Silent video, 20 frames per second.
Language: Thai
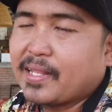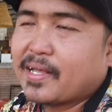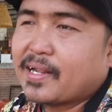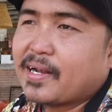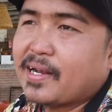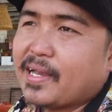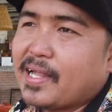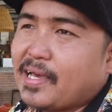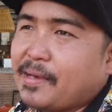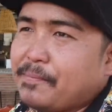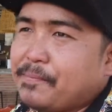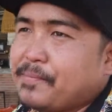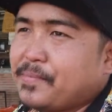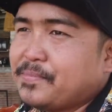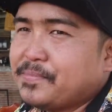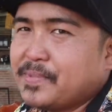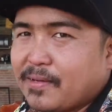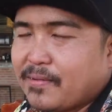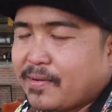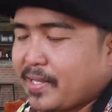ยนะครับ
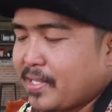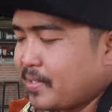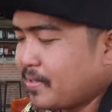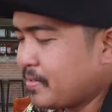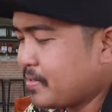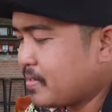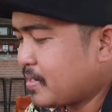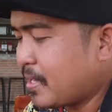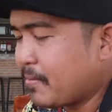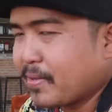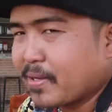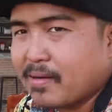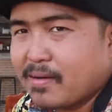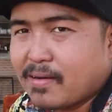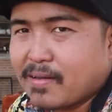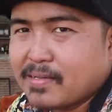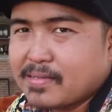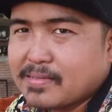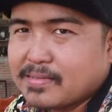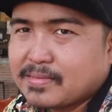ตอนนี้ ลาไป
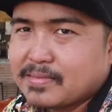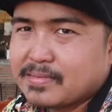ก่อน